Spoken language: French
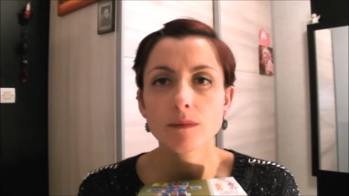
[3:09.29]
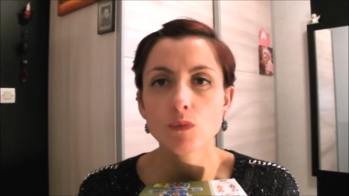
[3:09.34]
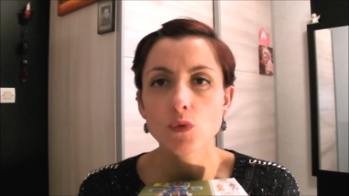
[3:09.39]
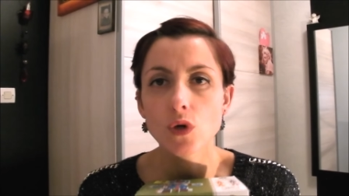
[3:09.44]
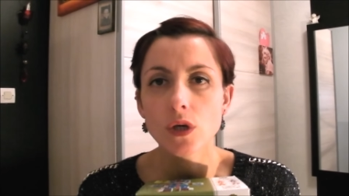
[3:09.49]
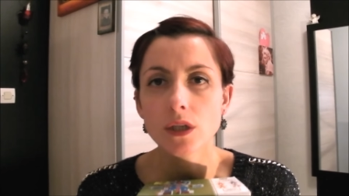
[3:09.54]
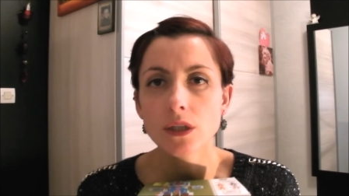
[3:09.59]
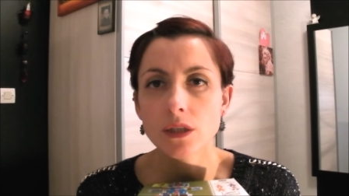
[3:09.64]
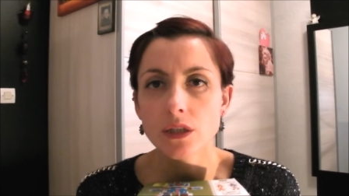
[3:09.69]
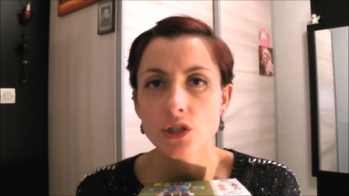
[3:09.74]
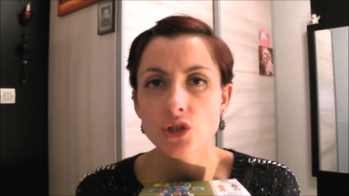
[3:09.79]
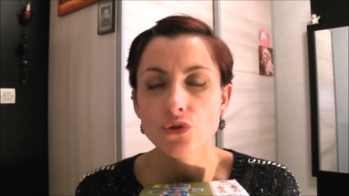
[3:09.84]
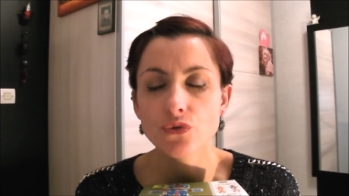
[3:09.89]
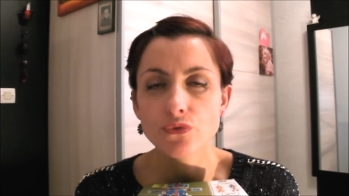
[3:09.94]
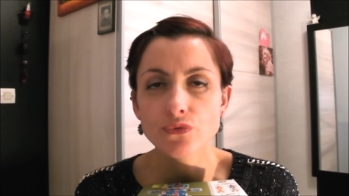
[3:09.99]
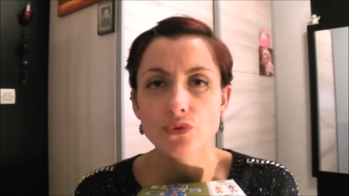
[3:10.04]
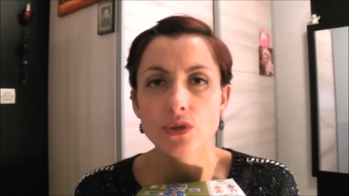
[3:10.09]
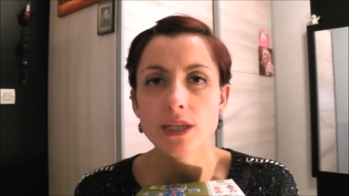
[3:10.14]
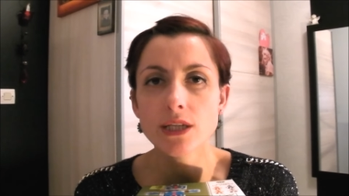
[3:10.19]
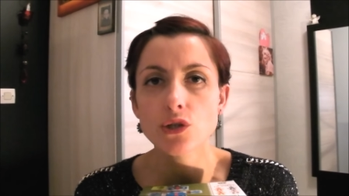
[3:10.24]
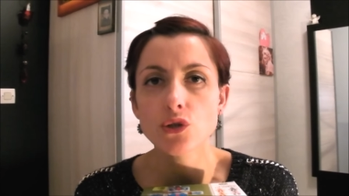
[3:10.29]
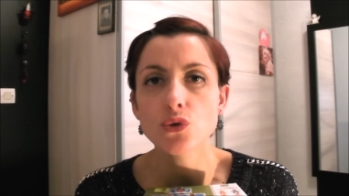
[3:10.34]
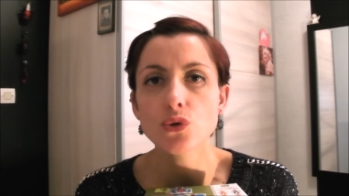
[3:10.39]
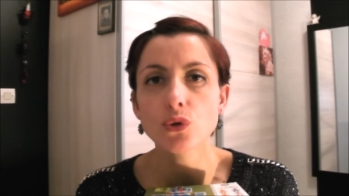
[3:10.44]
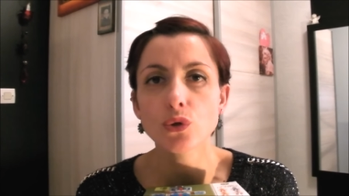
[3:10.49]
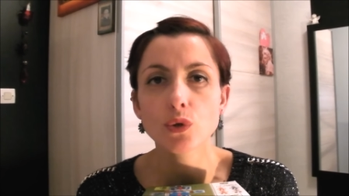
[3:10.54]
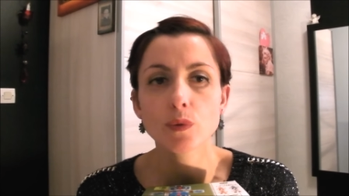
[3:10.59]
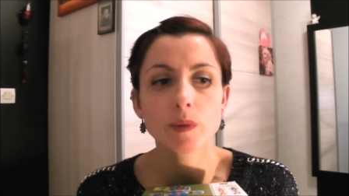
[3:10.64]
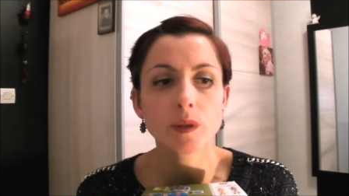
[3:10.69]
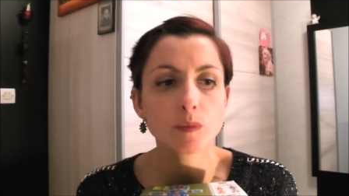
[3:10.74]
mois et je vous
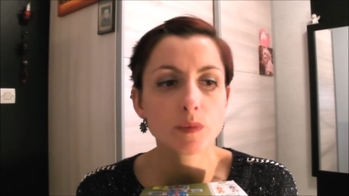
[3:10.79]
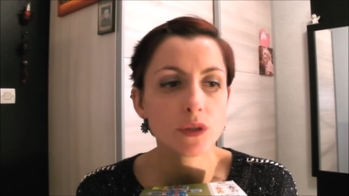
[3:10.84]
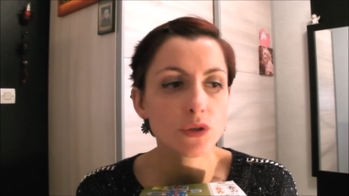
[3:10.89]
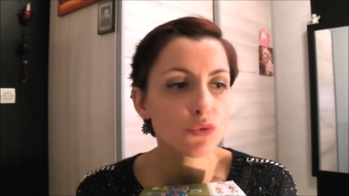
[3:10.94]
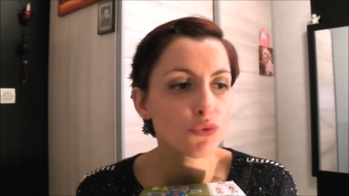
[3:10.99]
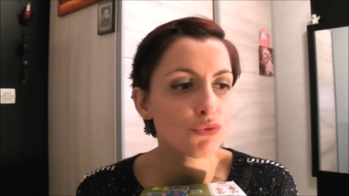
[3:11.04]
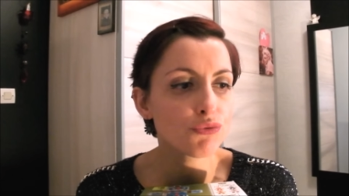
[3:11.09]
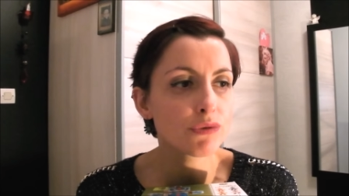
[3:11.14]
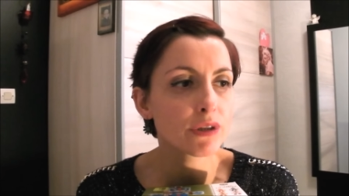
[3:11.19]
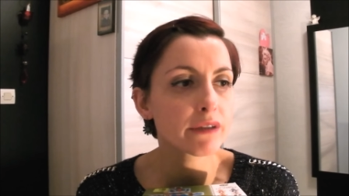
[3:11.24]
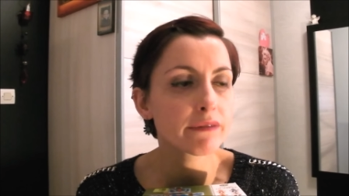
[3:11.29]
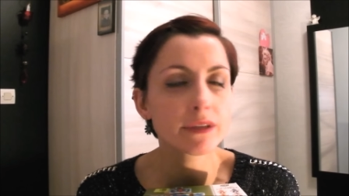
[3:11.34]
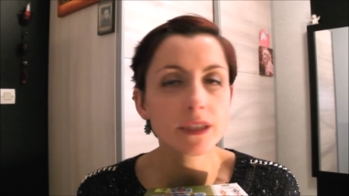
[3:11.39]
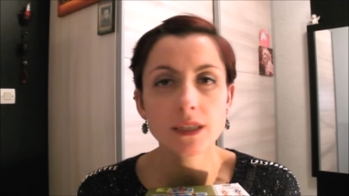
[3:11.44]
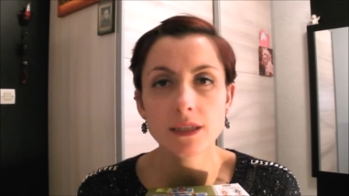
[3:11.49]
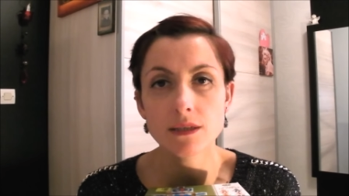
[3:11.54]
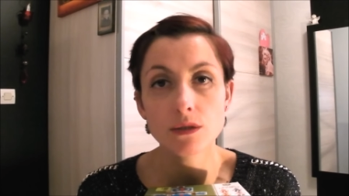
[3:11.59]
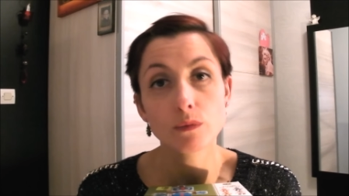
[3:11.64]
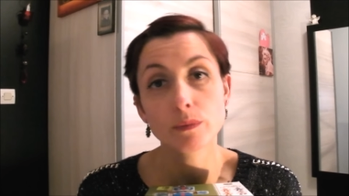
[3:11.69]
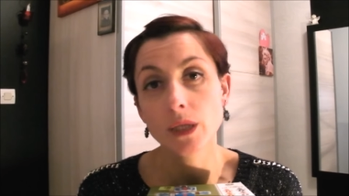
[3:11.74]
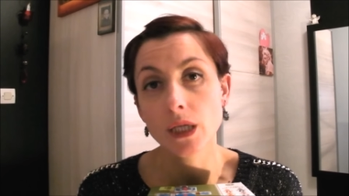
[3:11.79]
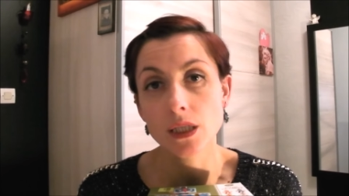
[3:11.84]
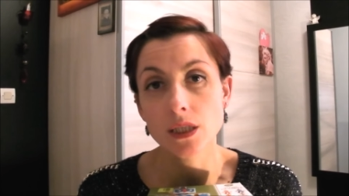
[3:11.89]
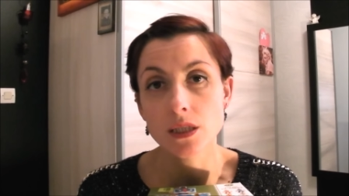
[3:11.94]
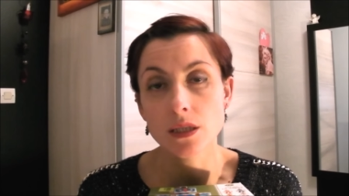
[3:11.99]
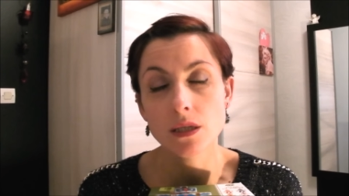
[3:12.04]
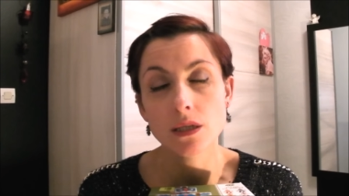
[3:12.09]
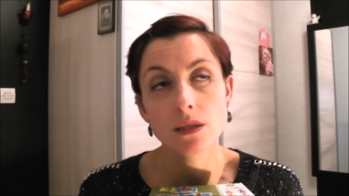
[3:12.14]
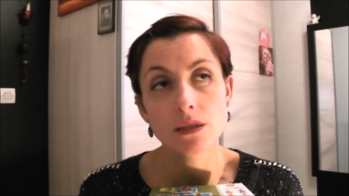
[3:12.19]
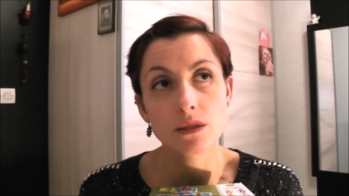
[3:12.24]
assure que Baby ne joue qu'avec les
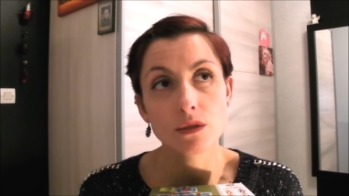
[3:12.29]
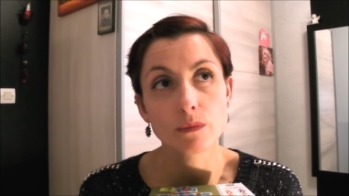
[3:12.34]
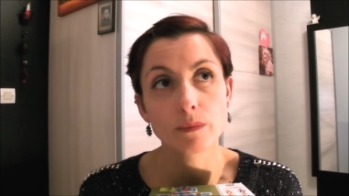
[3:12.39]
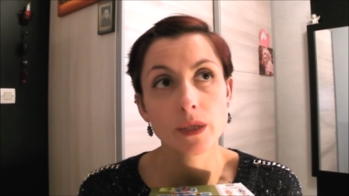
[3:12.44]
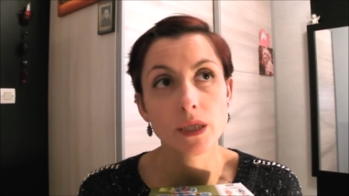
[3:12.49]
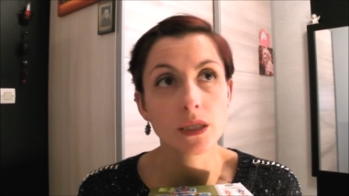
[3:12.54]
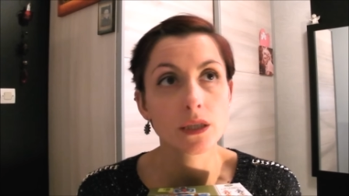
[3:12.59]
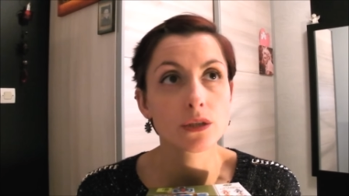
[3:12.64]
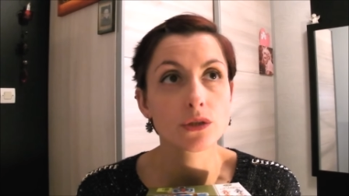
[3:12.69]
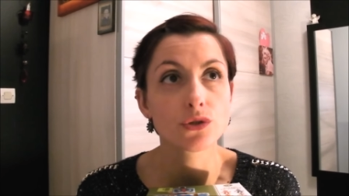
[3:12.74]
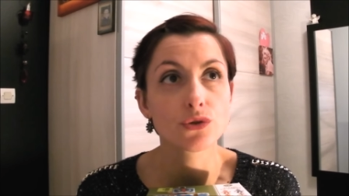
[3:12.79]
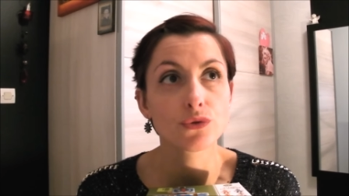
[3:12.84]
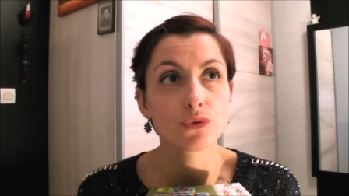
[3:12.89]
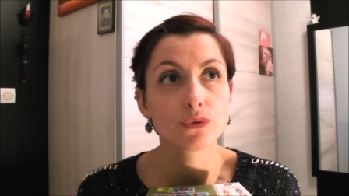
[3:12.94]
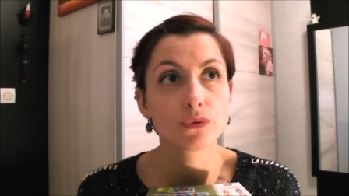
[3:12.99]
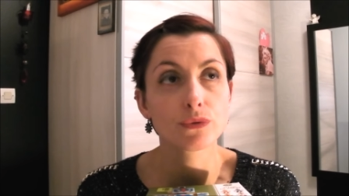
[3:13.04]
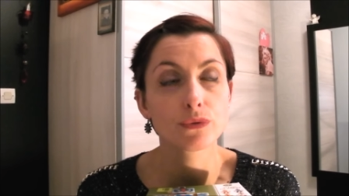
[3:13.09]
emballages. Les emballages